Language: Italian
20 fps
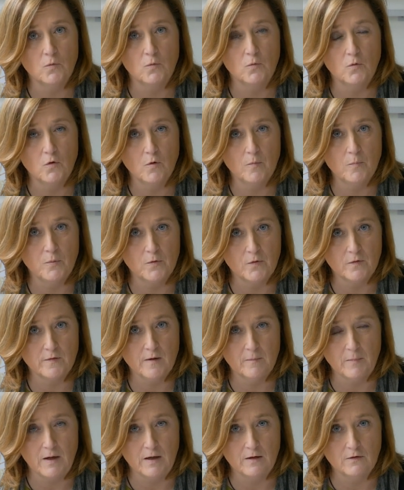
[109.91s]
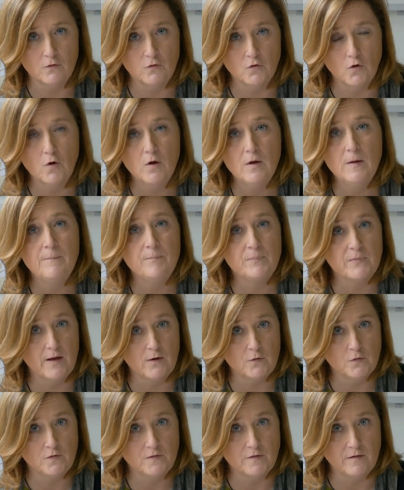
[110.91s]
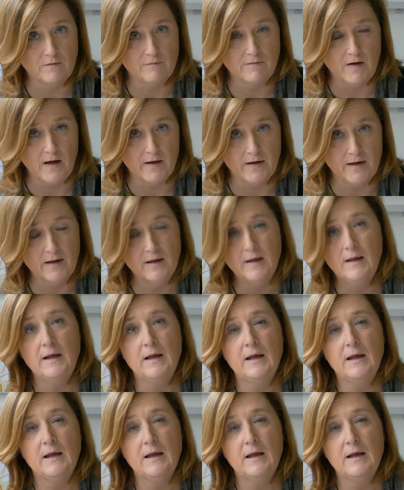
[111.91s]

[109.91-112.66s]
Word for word: un comportamento da osservare.